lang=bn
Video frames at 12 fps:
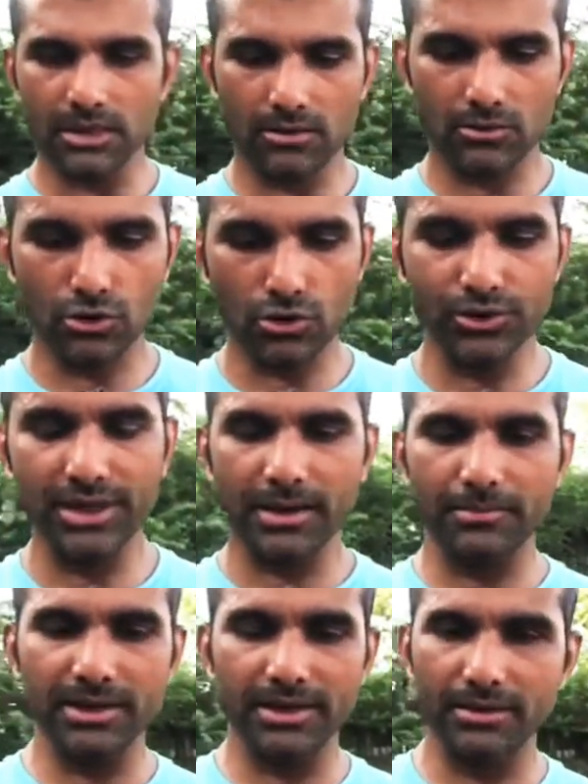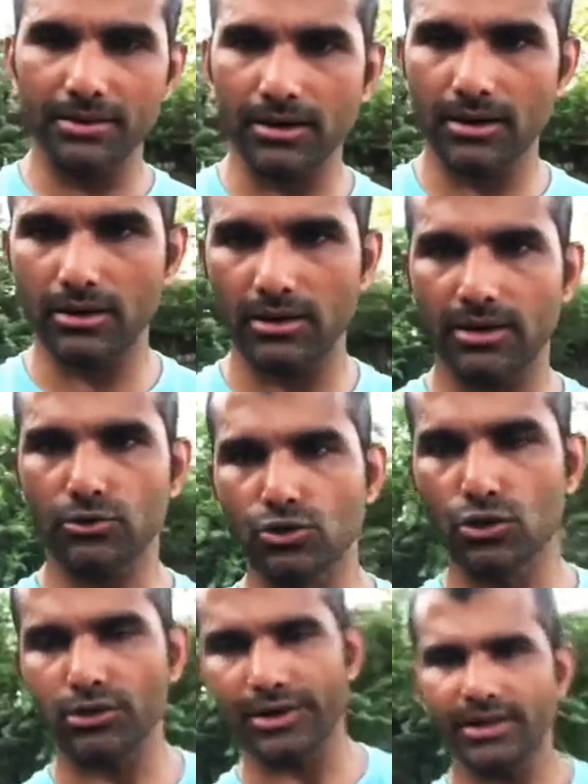নগদে আপনি গুঁড়ো
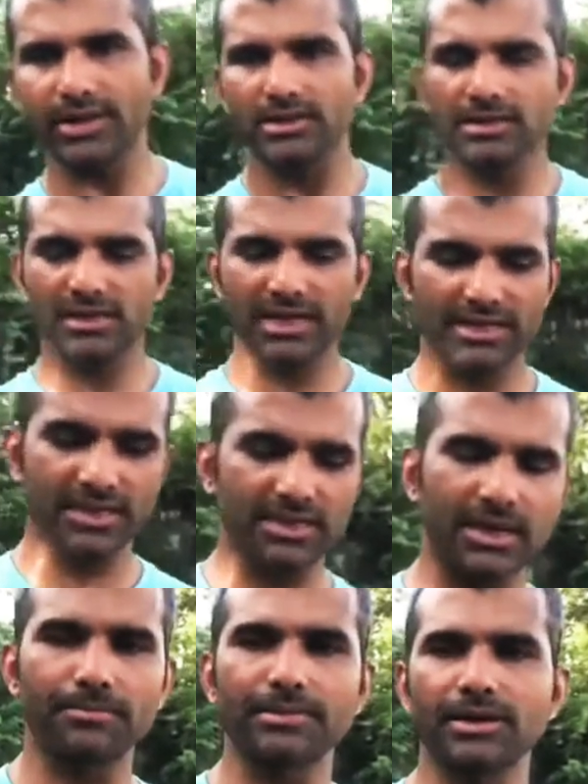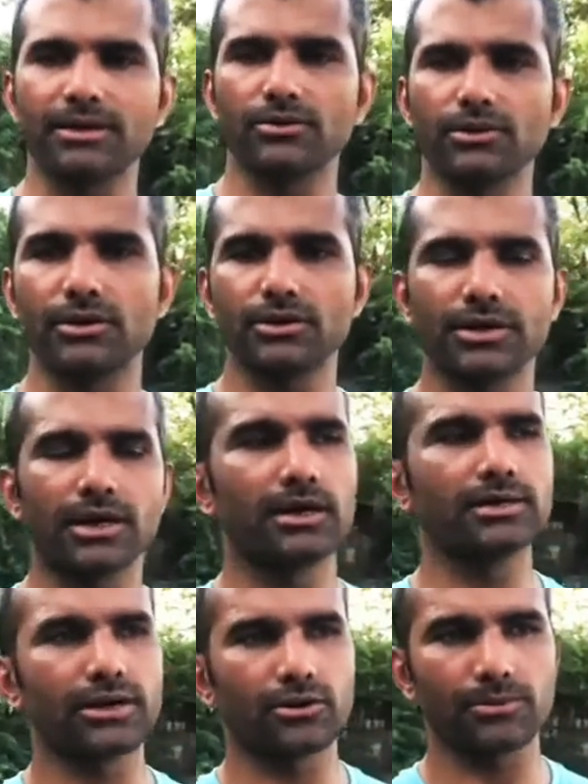করে সাথে সাথে আপনি ওটা
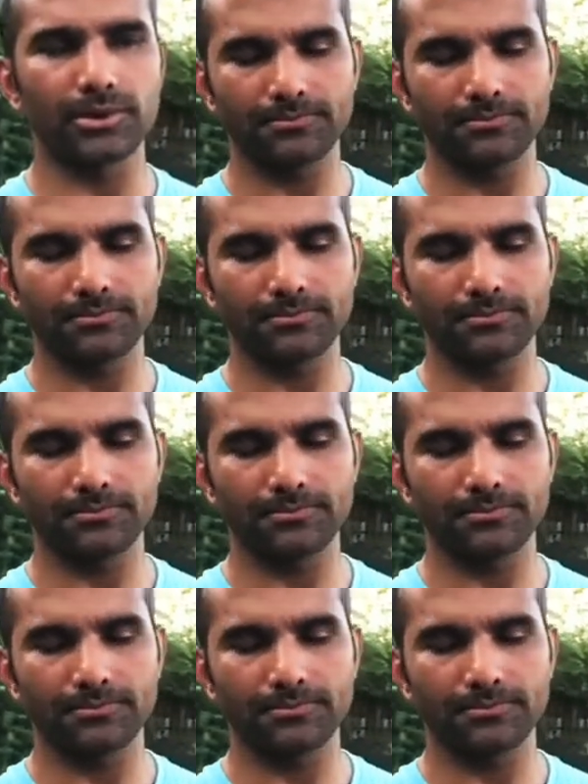ইয়ে করবেন